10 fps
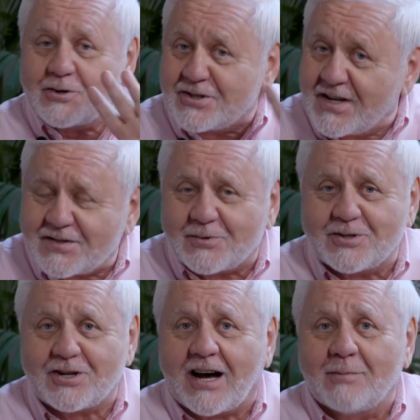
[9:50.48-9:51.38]
un geste
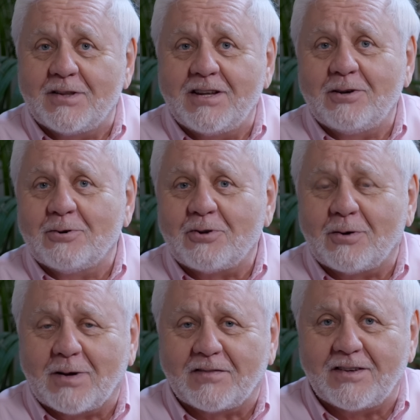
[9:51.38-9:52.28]
que j'ai ramené euh,
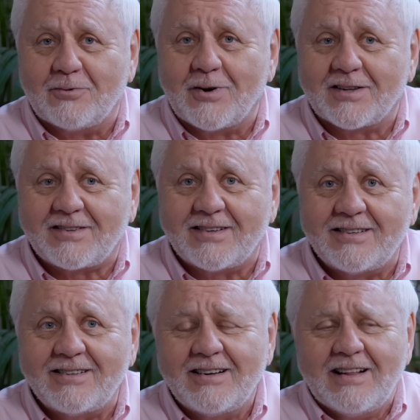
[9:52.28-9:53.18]
d'un passé
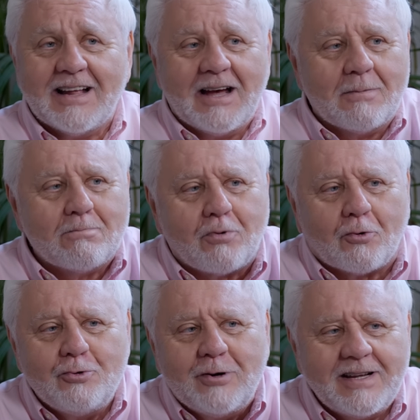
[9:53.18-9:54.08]
lointain.
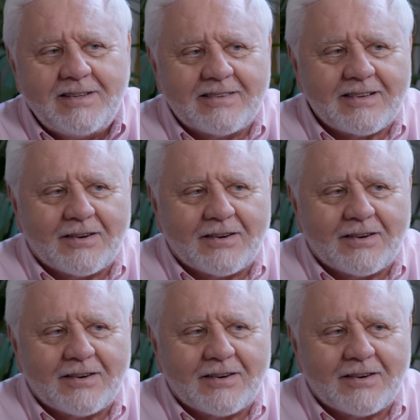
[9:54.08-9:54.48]
Brûler des